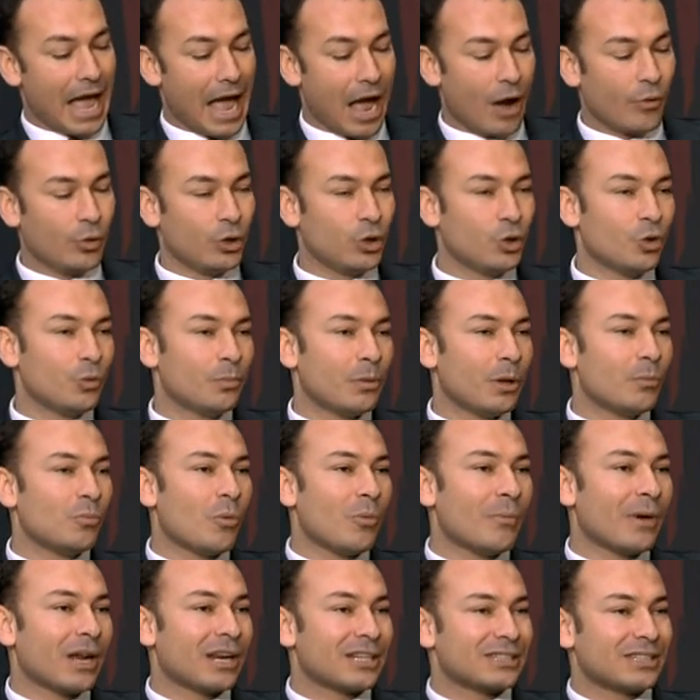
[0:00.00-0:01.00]
او انه
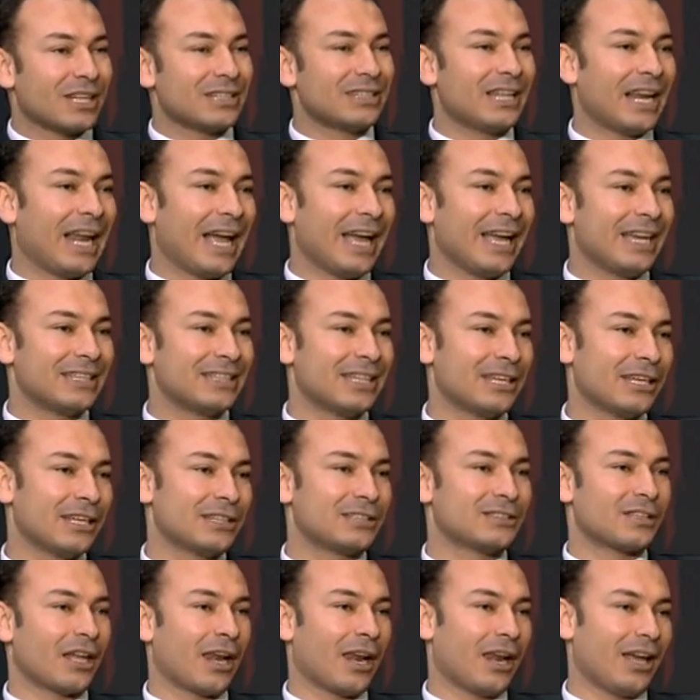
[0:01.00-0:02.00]
بالممارسات الحياتيه
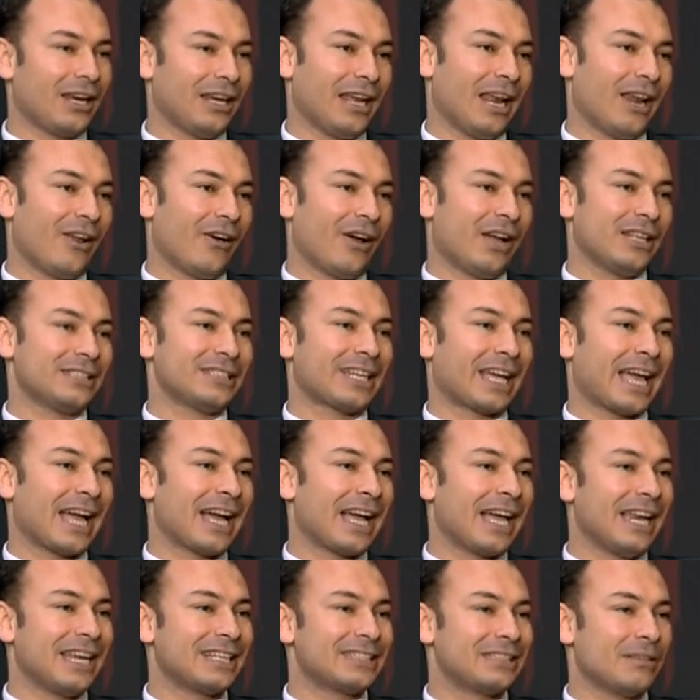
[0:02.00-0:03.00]
يتصلح يعني لو عندي
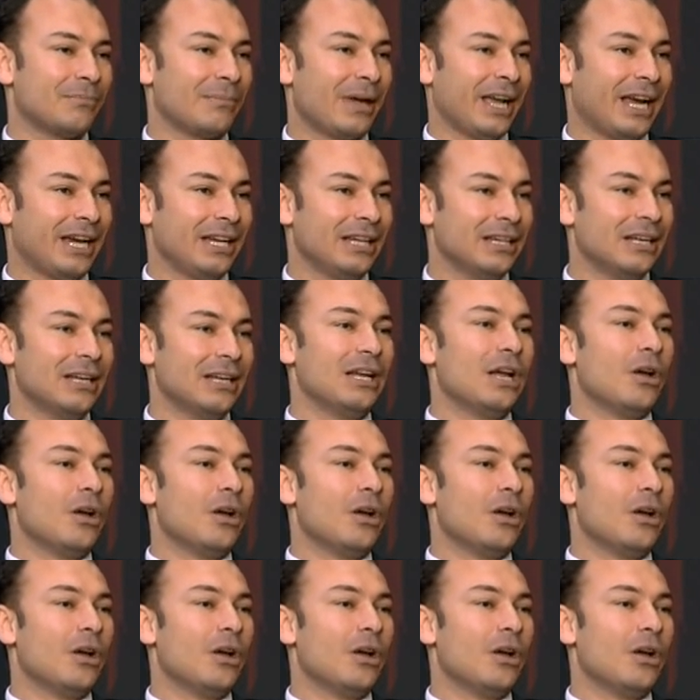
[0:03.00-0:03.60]
خجل اجتماعي